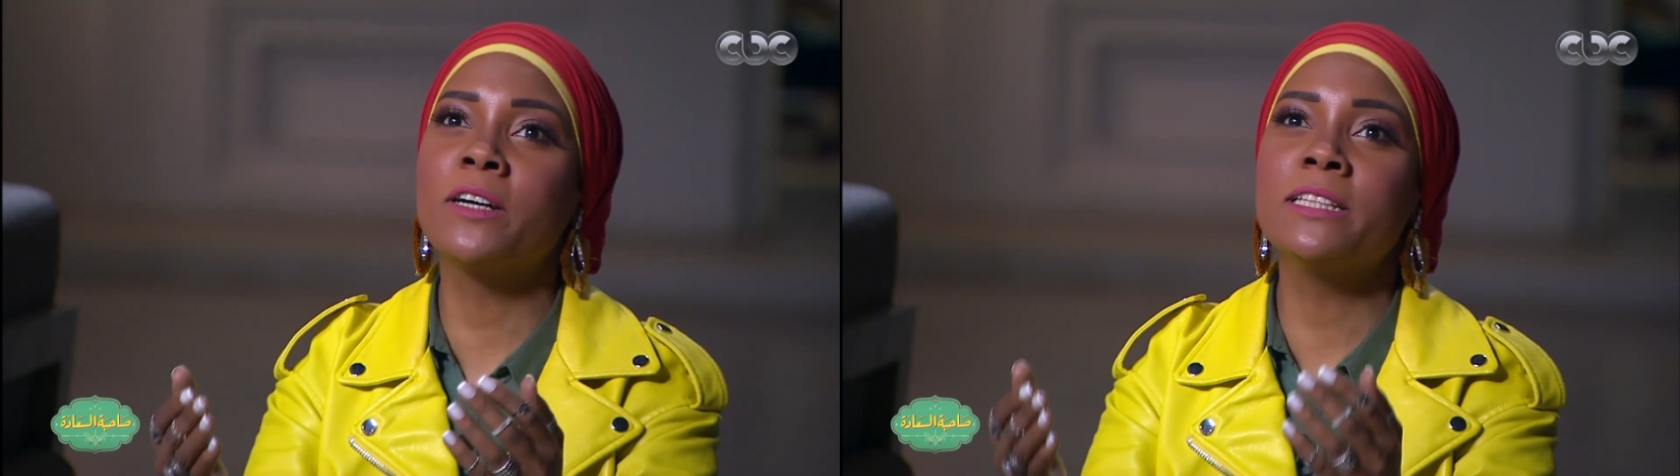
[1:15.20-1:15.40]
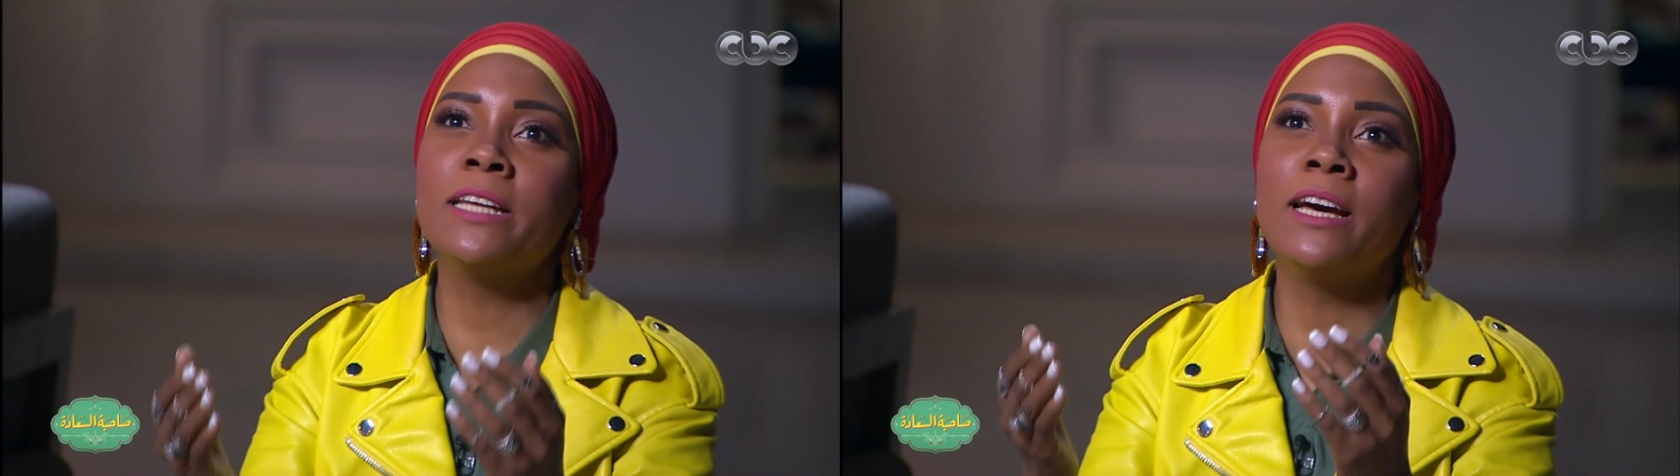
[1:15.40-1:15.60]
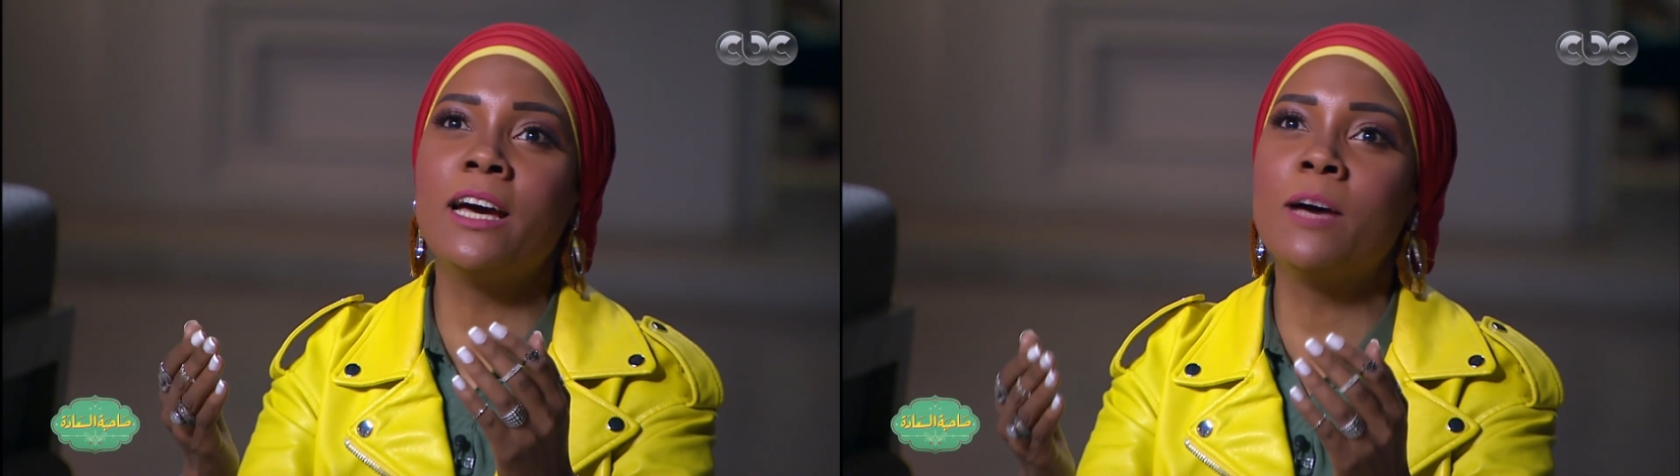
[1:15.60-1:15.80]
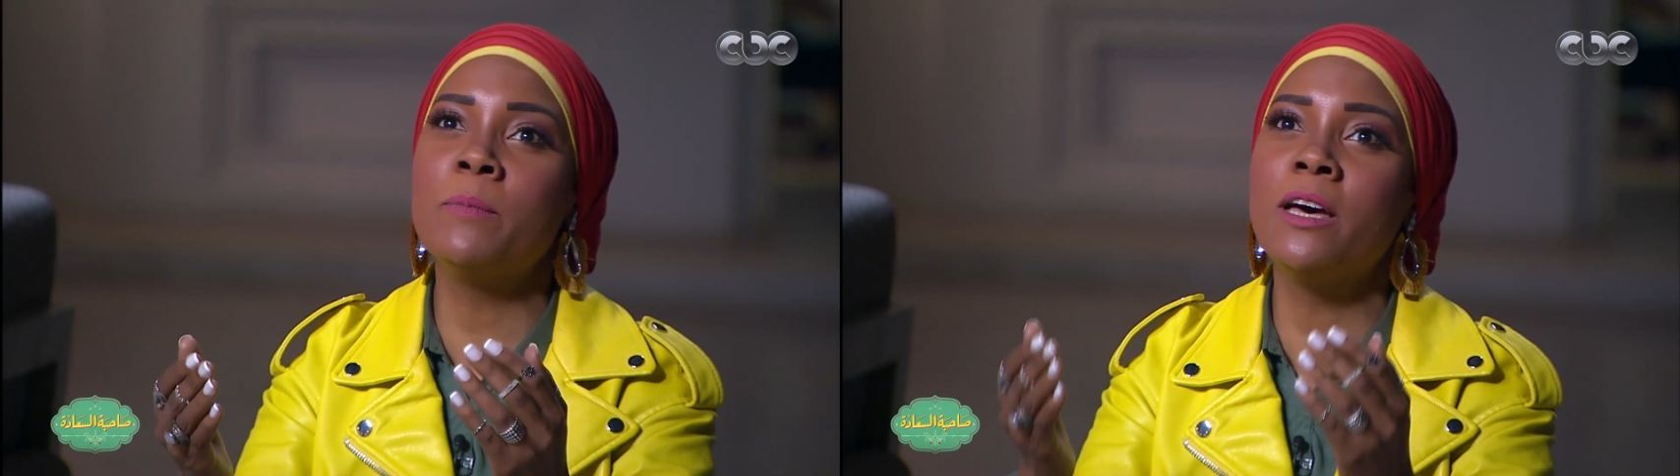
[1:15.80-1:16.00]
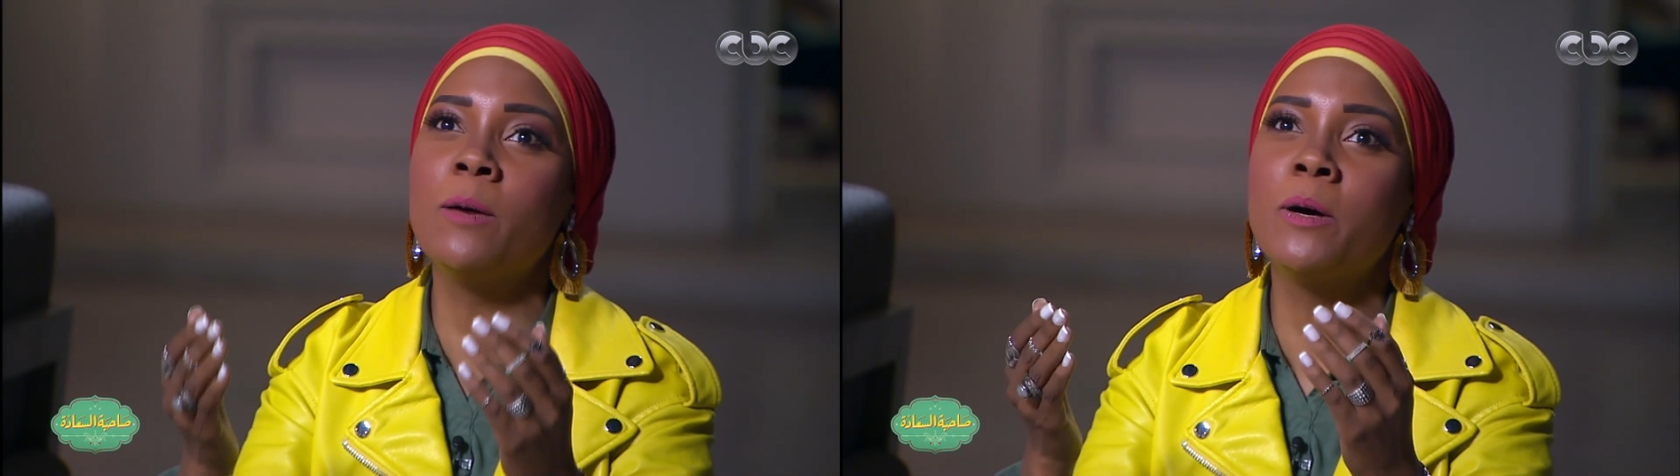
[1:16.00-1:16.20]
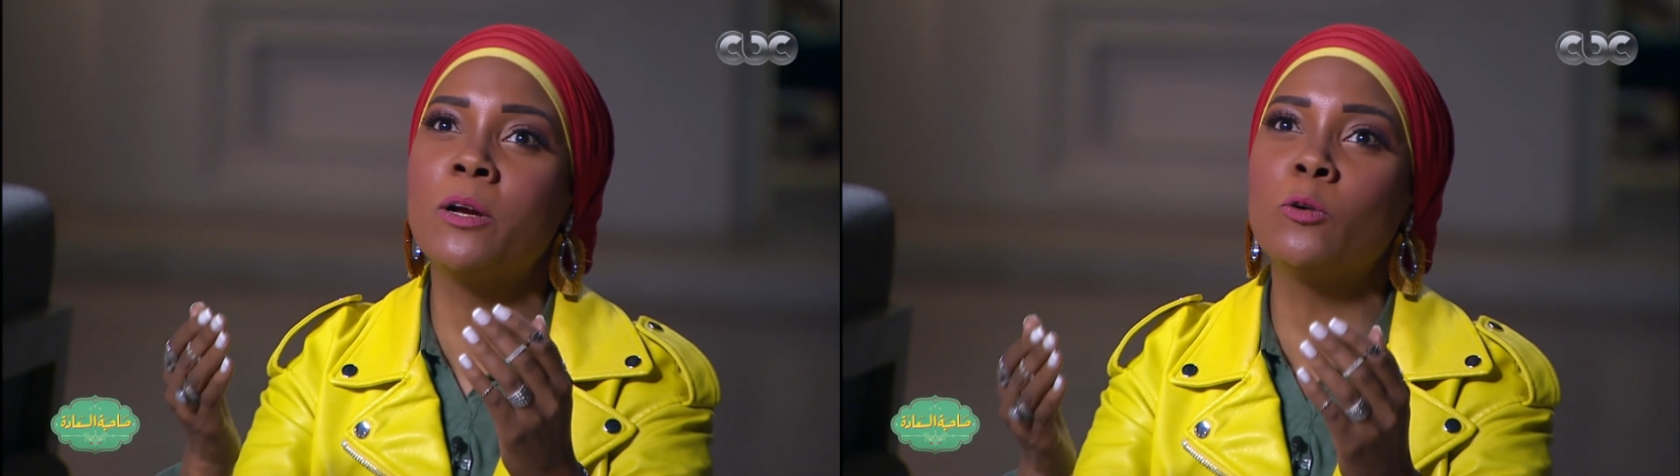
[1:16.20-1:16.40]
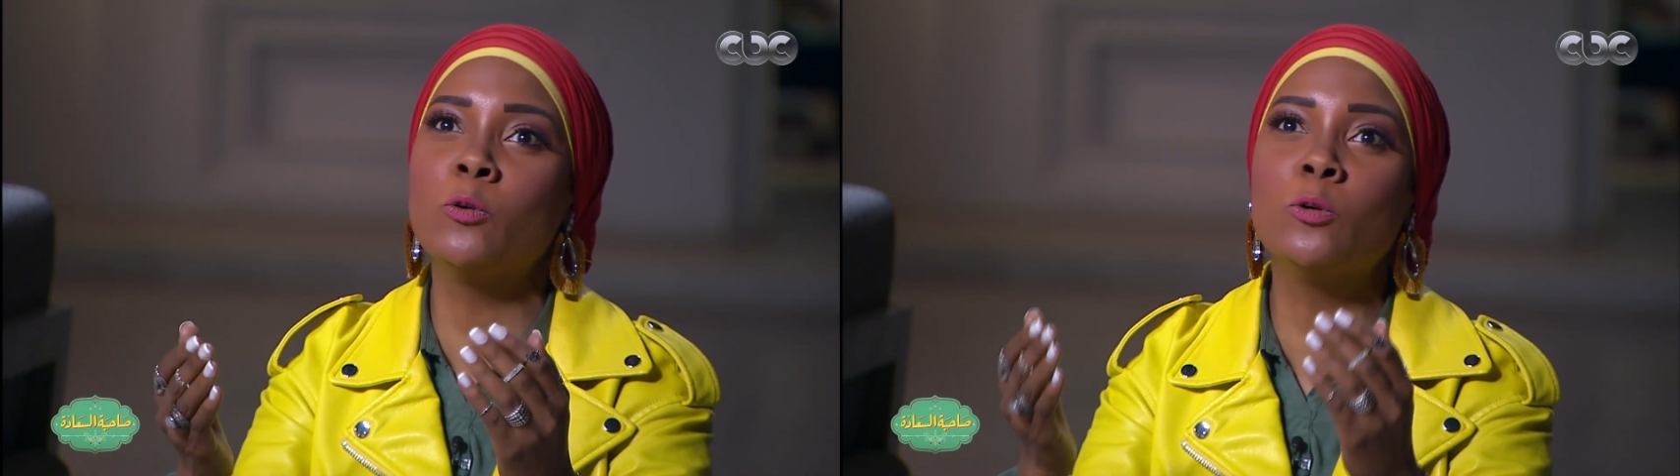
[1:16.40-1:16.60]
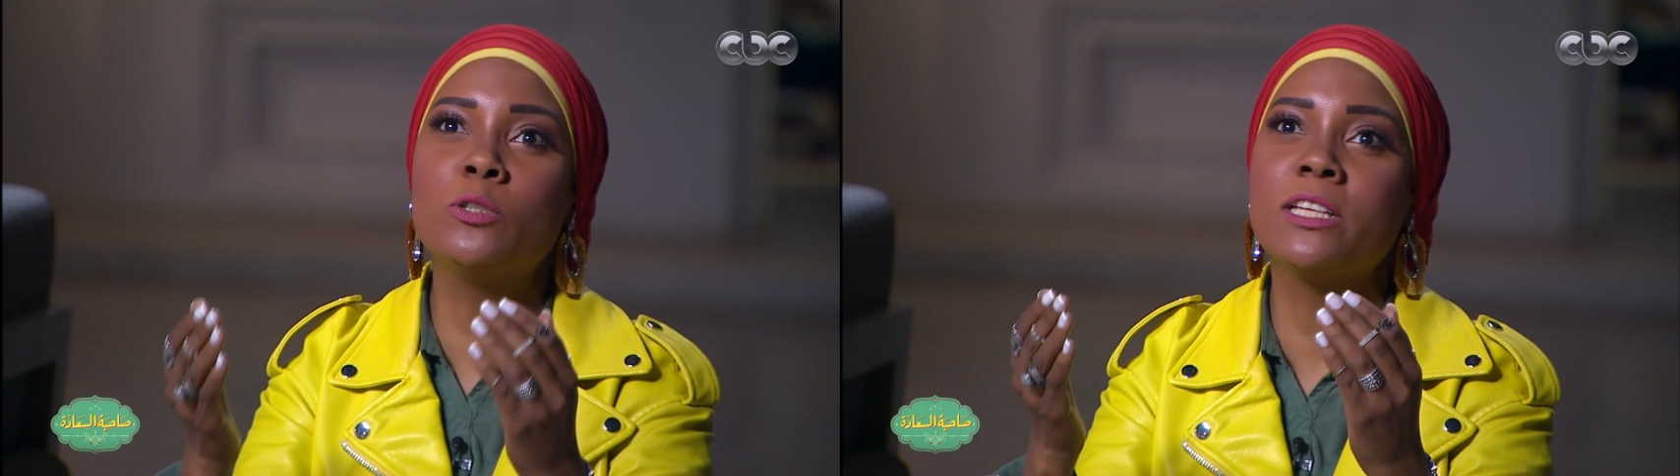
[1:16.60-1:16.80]
وفقنا امام
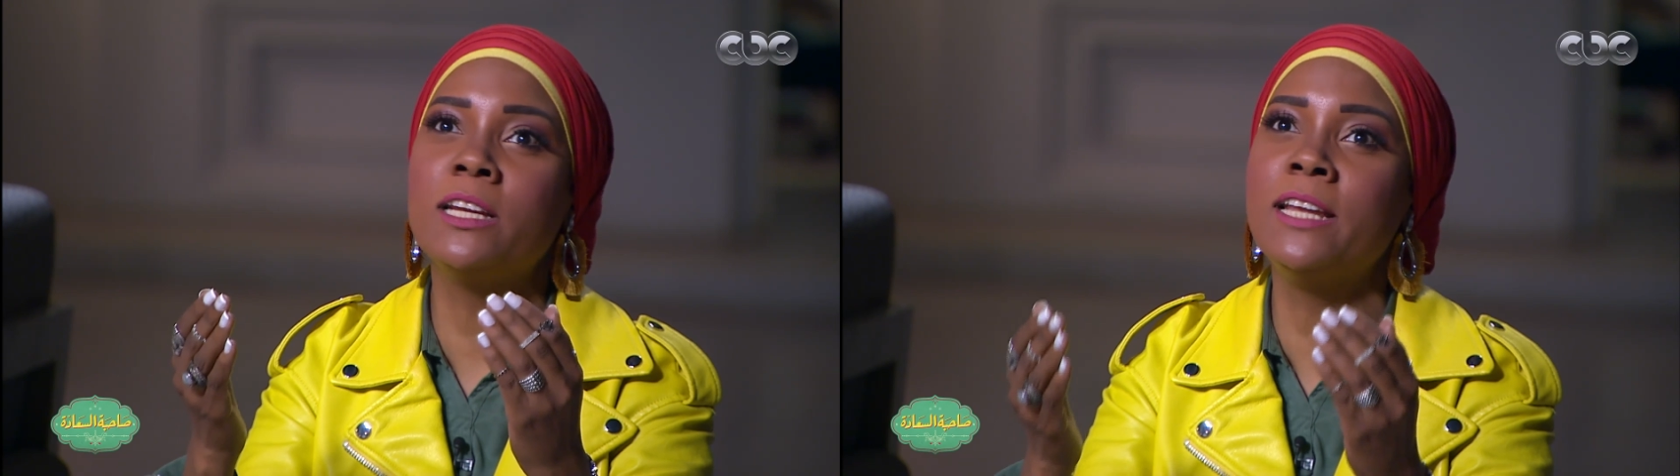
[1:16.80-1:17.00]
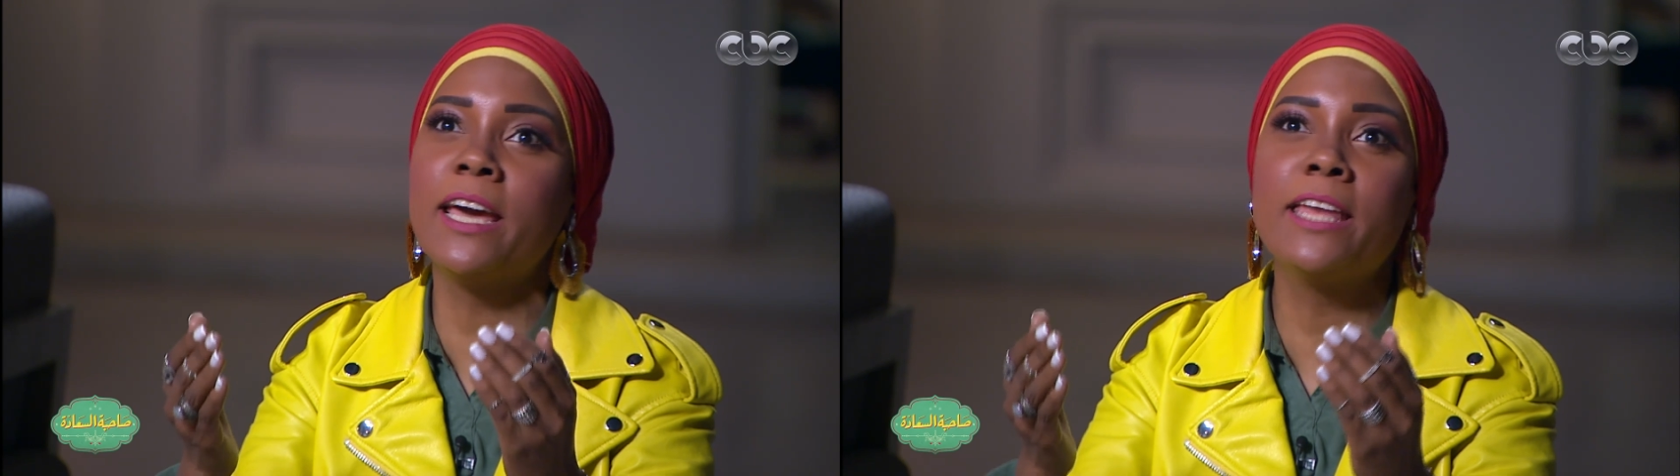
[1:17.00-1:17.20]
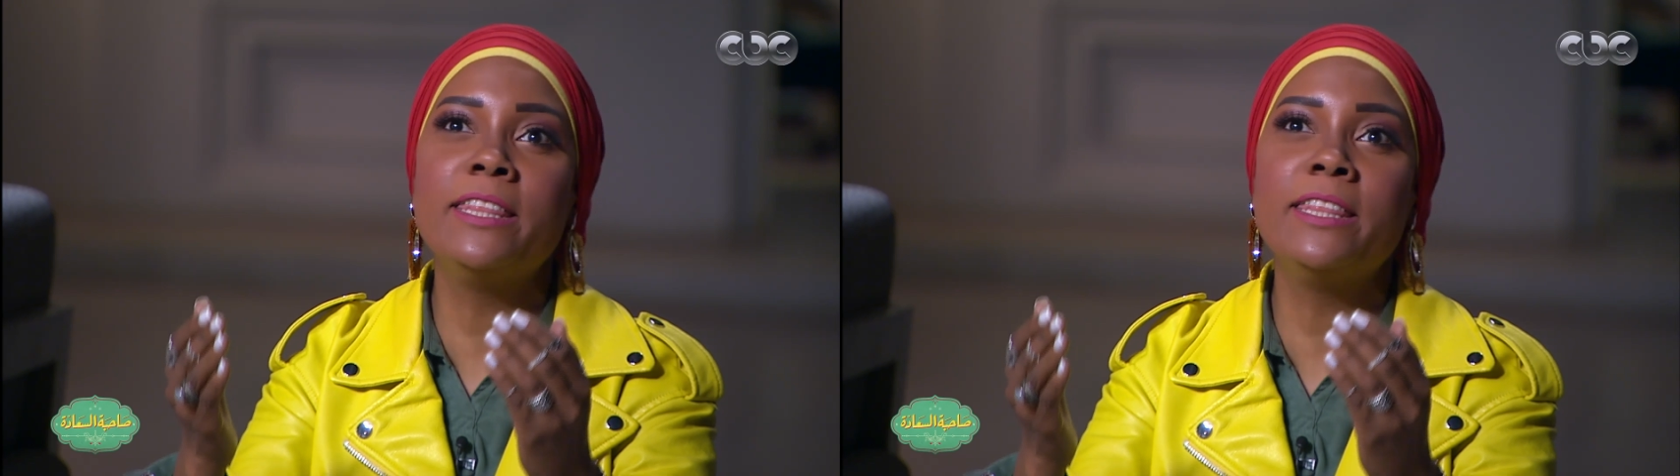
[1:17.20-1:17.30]
الروس اللي